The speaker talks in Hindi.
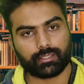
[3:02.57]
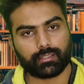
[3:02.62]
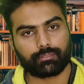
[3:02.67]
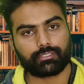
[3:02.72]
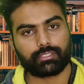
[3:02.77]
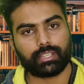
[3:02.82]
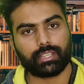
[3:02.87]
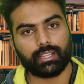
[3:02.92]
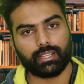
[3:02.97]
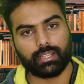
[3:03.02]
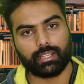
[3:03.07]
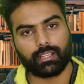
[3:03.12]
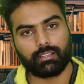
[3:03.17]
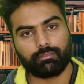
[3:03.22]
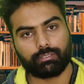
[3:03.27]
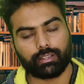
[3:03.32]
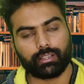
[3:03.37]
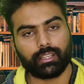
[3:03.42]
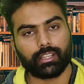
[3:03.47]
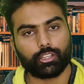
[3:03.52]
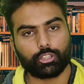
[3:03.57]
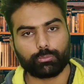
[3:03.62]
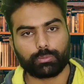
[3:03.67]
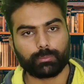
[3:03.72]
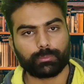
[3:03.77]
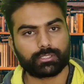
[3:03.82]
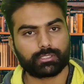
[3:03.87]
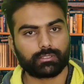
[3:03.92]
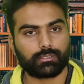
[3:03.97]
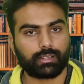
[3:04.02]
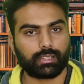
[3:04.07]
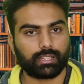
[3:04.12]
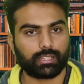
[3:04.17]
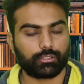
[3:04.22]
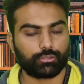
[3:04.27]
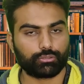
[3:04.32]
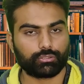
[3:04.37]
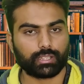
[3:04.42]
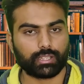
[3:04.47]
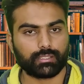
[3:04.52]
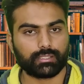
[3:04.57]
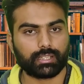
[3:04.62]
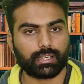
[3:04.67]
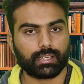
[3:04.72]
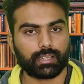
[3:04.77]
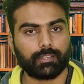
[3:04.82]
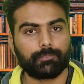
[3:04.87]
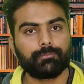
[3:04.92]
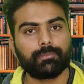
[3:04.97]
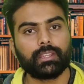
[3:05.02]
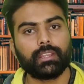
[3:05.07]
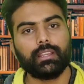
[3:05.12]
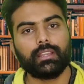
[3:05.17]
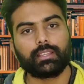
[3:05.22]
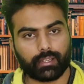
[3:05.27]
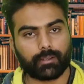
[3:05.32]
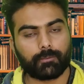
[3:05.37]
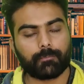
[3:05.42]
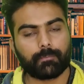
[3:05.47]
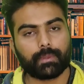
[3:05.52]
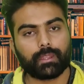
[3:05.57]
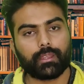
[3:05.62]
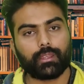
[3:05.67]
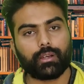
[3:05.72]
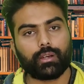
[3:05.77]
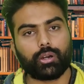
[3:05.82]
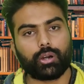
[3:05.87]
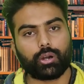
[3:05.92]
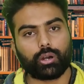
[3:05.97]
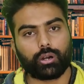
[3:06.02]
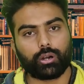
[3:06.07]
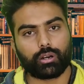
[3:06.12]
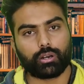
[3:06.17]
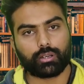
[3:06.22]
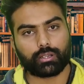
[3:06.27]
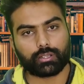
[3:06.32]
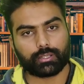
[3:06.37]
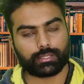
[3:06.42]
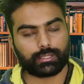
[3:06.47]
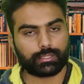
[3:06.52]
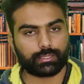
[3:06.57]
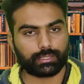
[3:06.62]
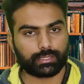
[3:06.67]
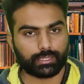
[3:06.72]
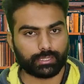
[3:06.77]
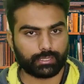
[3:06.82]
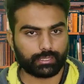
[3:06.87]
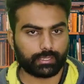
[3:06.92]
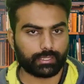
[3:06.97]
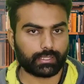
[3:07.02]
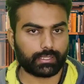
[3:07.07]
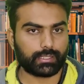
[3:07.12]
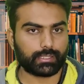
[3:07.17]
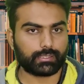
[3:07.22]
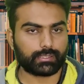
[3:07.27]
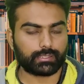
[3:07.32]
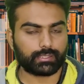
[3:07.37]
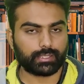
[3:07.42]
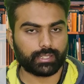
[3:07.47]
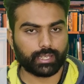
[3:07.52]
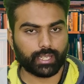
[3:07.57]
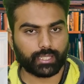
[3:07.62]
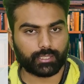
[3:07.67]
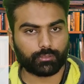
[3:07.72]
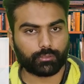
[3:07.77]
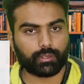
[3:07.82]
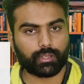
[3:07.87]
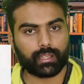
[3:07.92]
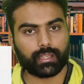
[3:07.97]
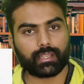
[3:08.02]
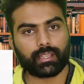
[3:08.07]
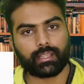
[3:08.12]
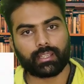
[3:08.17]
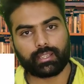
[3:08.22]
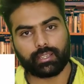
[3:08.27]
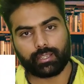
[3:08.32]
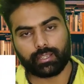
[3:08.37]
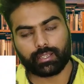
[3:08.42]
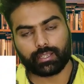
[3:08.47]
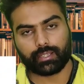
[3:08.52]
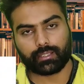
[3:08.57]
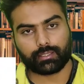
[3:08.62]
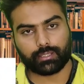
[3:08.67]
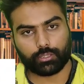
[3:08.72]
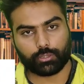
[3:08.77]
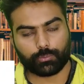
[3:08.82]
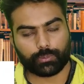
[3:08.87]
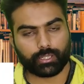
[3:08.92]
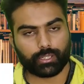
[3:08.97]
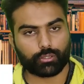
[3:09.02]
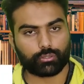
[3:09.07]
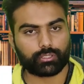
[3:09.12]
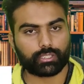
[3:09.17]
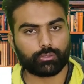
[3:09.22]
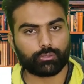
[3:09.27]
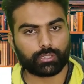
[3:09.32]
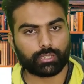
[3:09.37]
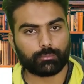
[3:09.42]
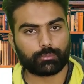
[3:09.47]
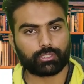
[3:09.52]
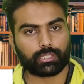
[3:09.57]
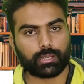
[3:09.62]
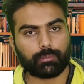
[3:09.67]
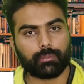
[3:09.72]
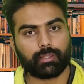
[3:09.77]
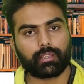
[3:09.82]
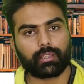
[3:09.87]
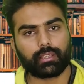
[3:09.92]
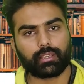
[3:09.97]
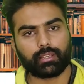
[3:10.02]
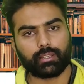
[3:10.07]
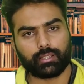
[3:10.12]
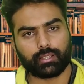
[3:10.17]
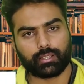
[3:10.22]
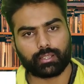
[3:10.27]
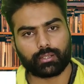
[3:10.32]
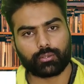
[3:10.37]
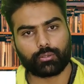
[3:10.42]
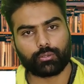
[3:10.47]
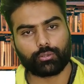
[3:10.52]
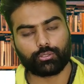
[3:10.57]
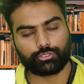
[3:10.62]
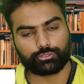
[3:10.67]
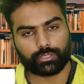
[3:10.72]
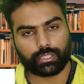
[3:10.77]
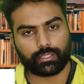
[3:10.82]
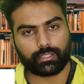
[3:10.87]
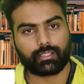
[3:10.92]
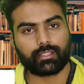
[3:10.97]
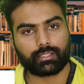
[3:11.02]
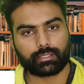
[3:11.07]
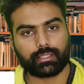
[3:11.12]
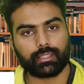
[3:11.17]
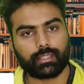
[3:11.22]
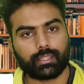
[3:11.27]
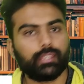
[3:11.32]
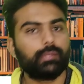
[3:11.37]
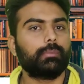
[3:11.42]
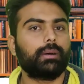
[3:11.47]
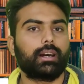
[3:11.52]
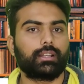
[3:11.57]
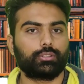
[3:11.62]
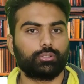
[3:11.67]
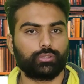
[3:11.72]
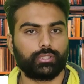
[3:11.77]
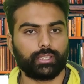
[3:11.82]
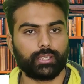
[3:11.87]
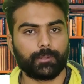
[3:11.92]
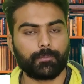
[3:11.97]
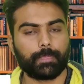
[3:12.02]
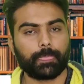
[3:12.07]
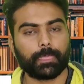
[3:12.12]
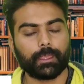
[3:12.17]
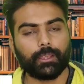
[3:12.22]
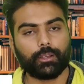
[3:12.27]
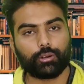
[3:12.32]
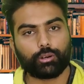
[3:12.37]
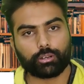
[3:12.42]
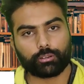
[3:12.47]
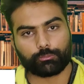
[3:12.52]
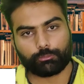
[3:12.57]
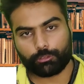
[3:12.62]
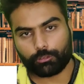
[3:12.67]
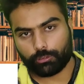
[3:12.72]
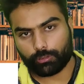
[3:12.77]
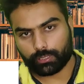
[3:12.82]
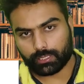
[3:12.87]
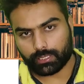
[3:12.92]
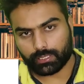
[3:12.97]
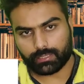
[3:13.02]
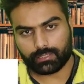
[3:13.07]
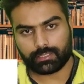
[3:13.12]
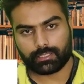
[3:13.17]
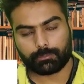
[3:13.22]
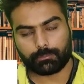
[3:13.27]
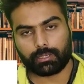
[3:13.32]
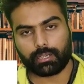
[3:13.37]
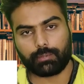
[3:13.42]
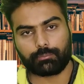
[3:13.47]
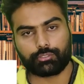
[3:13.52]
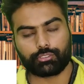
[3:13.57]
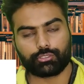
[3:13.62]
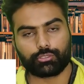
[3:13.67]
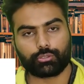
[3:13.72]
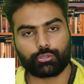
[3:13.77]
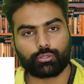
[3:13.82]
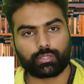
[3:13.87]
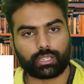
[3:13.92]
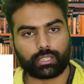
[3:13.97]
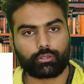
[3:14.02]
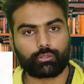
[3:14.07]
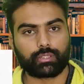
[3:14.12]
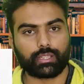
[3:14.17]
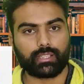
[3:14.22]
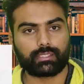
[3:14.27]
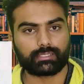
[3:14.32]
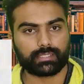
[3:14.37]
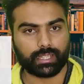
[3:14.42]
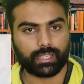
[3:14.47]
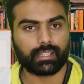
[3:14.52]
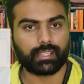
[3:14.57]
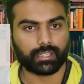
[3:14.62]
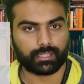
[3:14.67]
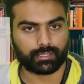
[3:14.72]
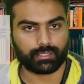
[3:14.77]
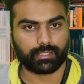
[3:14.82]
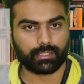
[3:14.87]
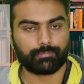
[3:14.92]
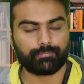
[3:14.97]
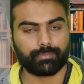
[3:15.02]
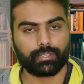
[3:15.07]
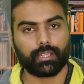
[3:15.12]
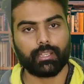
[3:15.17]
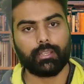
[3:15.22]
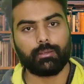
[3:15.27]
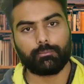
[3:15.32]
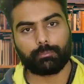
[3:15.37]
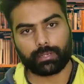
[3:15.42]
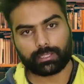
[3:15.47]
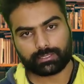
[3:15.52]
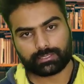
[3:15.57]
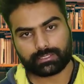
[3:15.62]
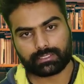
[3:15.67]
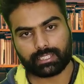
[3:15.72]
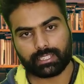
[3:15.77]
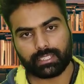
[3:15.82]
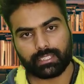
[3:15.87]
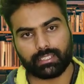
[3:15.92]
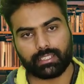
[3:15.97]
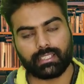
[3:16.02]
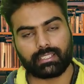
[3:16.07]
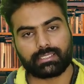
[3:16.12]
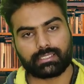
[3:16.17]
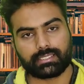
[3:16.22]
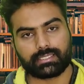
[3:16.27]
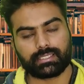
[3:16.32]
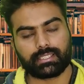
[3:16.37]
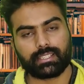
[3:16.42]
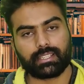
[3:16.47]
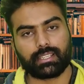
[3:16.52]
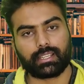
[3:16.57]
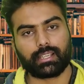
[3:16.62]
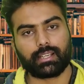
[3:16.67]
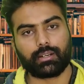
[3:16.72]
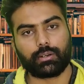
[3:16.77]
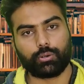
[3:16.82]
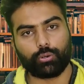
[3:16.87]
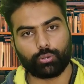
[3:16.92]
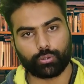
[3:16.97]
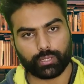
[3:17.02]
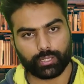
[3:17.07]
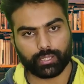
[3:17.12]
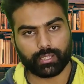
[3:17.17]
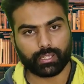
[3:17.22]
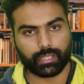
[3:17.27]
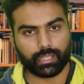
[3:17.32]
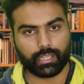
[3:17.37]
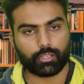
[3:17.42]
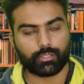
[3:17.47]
की तरफ से इलीगल फंडिंग के ऊपर भी सवाल तो उठाए जा रहे हैं कनाडा और इनके जितने एन इंडिया के अंदर ऑपरेट होते हैं उनके मुताबिक इंडिया को यूनाइटेड रखने की ही बात होती है और वो इन तमाम चीज़ों को रिकोगनाइज़ नहीं करते हैं बट स्टिल ये चीज़ें हो रही